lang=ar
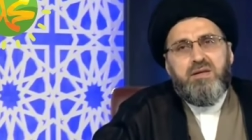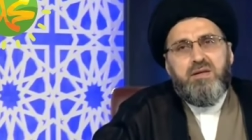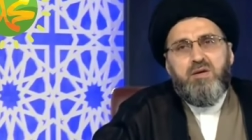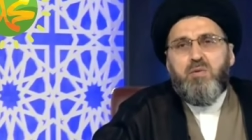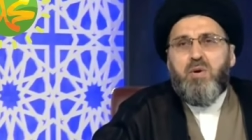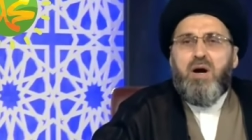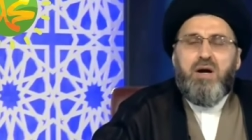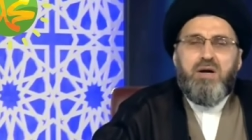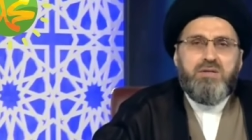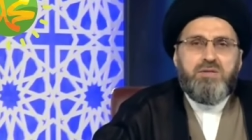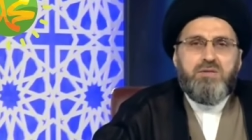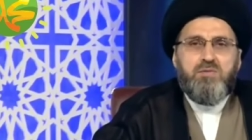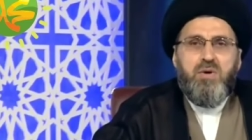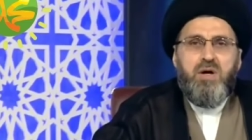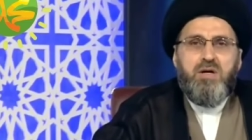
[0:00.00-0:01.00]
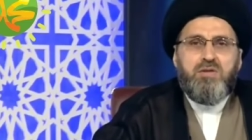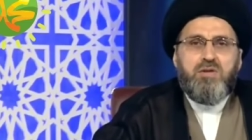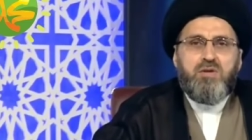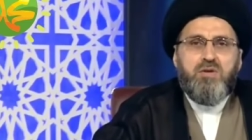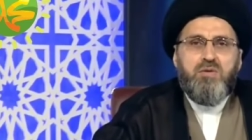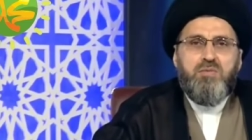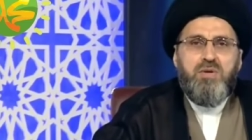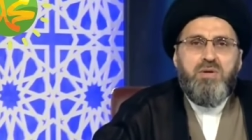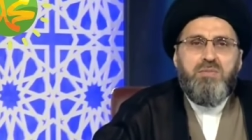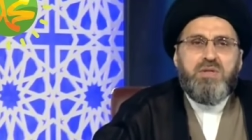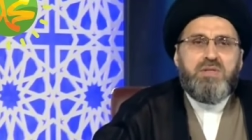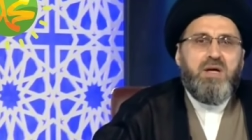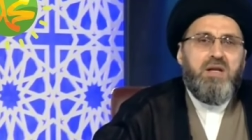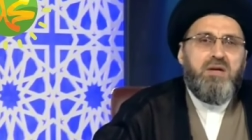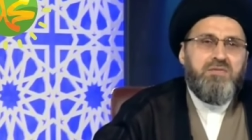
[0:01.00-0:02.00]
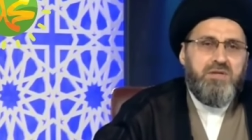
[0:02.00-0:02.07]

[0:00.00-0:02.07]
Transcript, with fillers: لواحد واحد يطلبني مئة ألف